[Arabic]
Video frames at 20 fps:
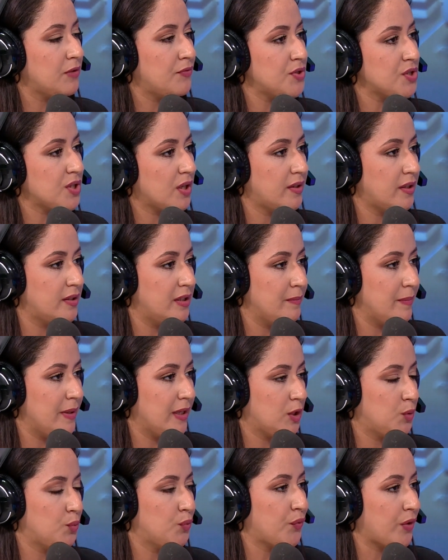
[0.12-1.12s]
تقدر قدرتي
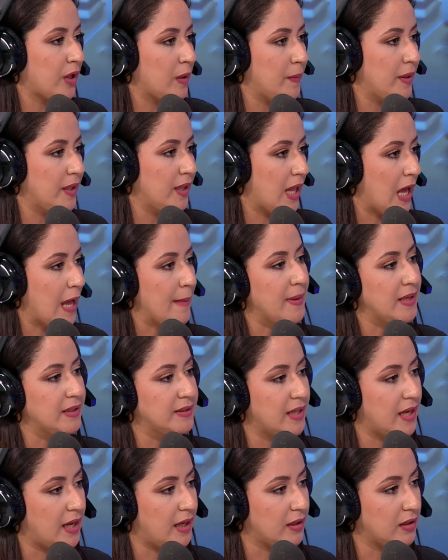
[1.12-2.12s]
بالك توفقي بين العمل
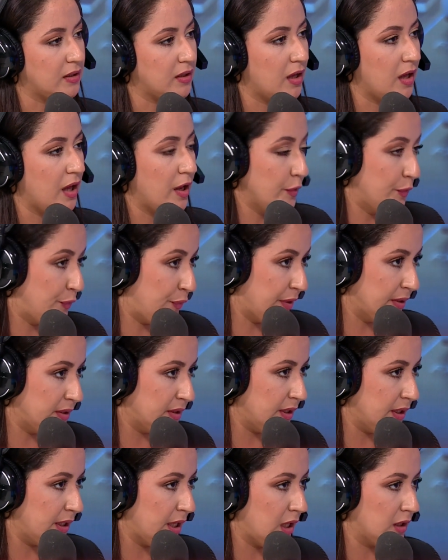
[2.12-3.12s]
تاعك
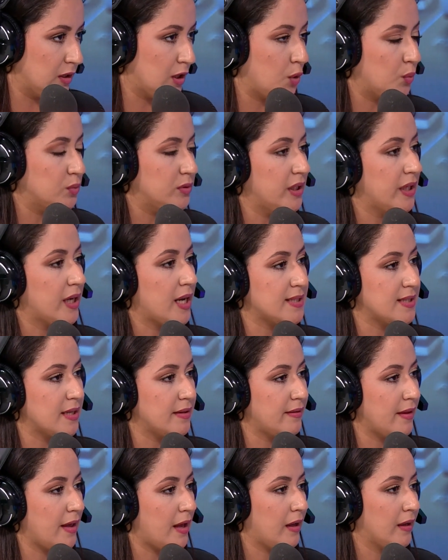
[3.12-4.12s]
الفني هذا والدراسه
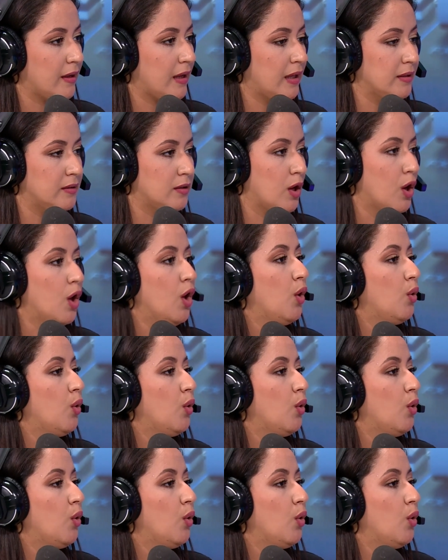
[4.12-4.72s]
تاعك حتى